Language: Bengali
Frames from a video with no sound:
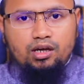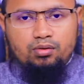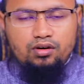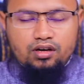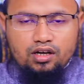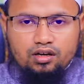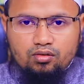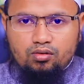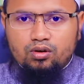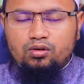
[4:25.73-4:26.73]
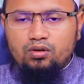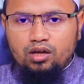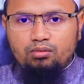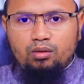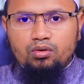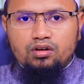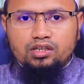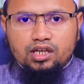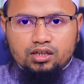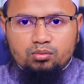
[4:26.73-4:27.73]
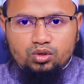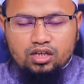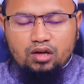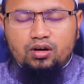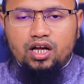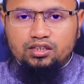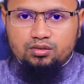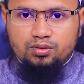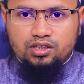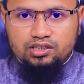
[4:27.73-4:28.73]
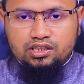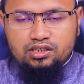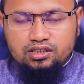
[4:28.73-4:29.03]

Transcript: এবং কোনো কোনো ইমামগণ তাকে মুনকারুল হাদিস বলেছেন